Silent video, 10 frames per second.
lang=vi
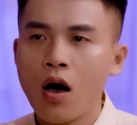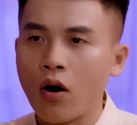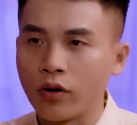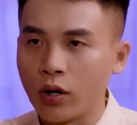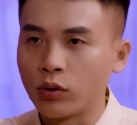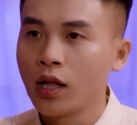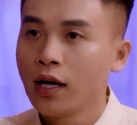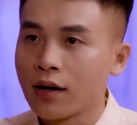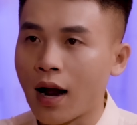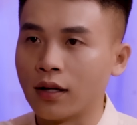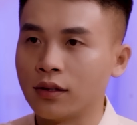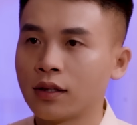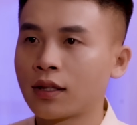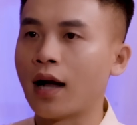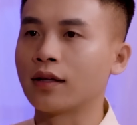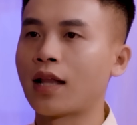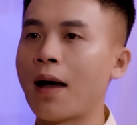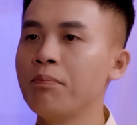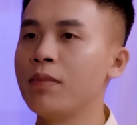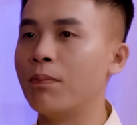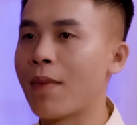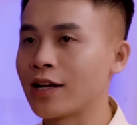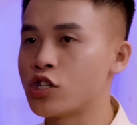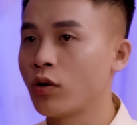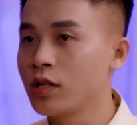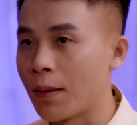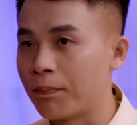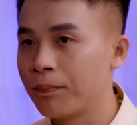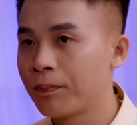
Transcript: Họ đều tin rằng thằng Tám bị ma chó nhập.